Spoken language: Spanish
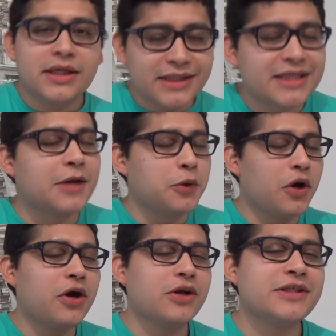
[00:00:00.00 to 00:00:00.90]
de
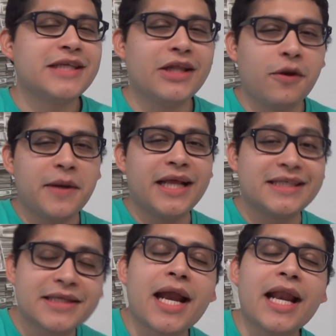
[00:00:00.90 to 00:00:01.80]
seguro conoces el nombre de
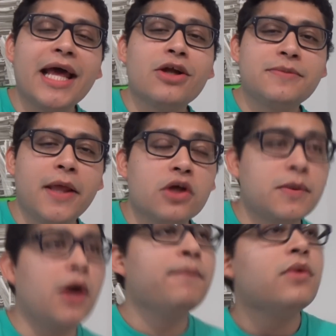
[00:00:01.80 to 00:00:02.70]
Sara, la de los videos.
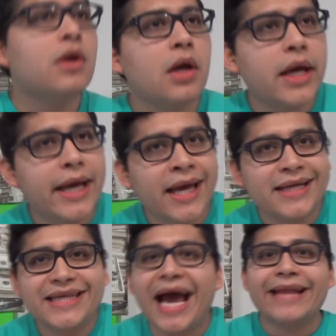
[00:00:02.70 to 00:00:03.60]
Bueno,
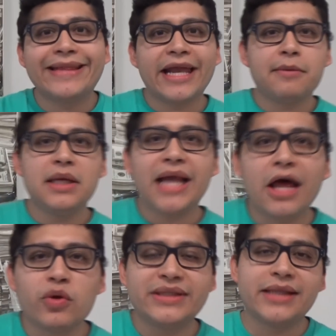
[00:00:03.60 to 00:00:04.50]
eh, ya ha
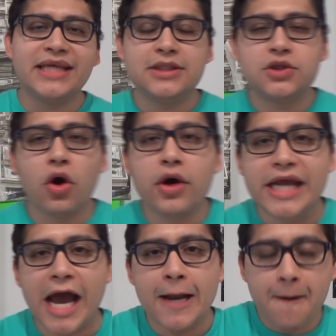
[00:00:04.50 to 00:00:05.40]
terminado esta
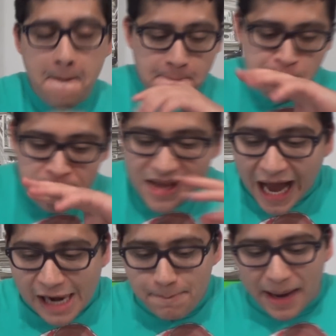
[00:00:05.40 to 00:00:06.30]
historia, ¿no?
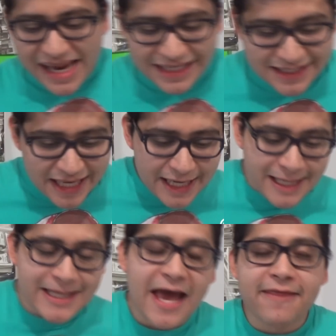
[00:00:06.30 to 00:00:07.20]
Al parecer
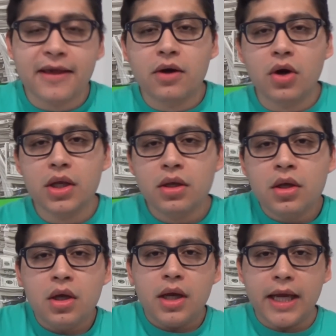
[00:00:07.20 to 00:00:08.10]
el día de hoy...
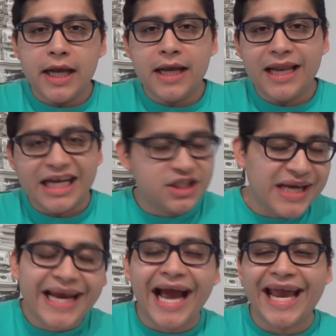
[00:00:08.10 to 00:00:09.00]
Eh, la
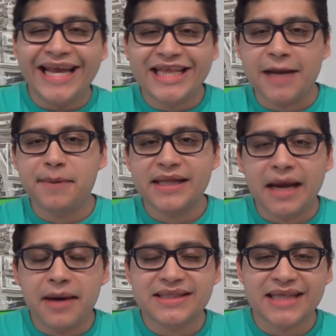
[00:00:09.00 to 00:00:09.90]
chica que
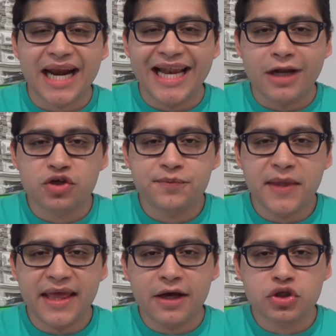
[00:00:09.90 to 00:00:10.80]
interpretaba a Sara en los
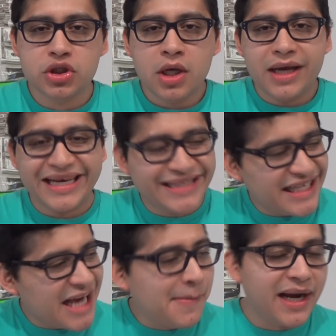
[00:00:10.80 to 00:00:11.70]
videos, que
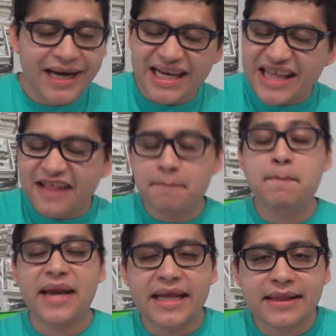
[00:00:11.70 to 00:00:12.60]
se llama en
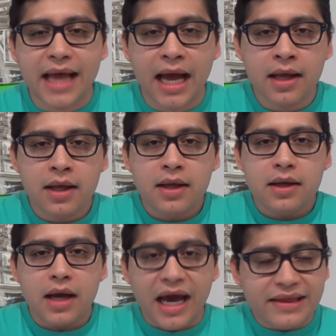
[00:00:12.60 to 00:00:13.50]
realidad
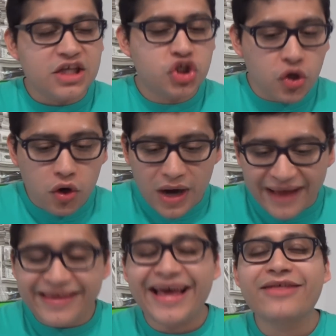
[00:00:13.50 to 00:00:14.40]
Brenda, ha dicho,
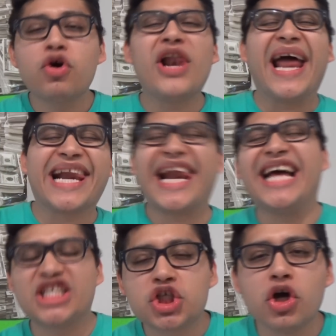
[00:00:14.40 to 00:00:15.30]
ha dado las
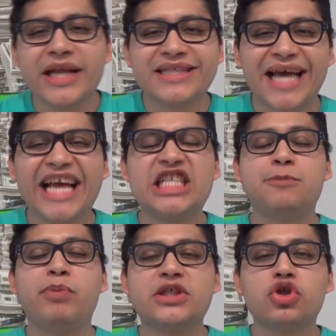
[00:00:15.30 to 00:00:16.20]
razones, ha
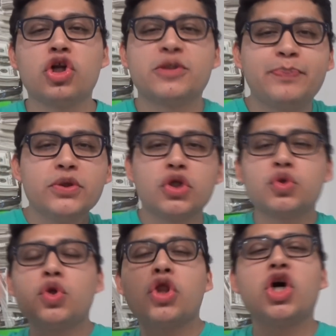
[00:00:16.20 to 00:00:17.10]
expuesto los
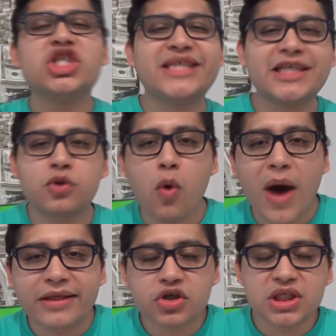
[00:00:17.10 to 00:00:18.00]
puntos 1, 2, 3,
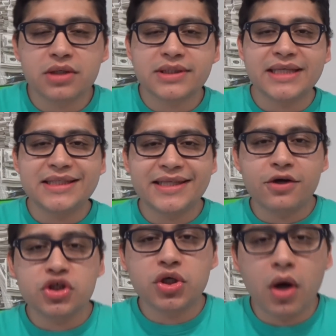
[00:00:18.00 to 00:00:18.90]
4, 5, 6, 7,
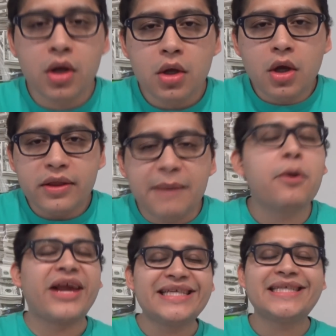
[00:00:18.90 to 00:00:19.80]
8 de
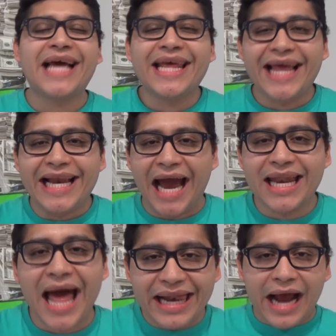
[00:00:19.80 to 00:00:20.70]
por qué se sale del
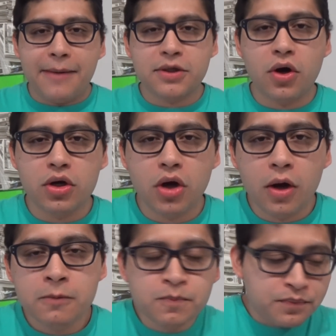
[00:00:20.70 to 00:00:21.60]
canal, cabrón,
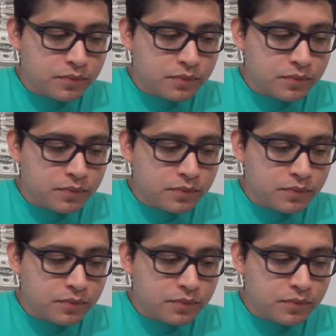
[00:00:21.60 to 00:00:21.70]
¿no?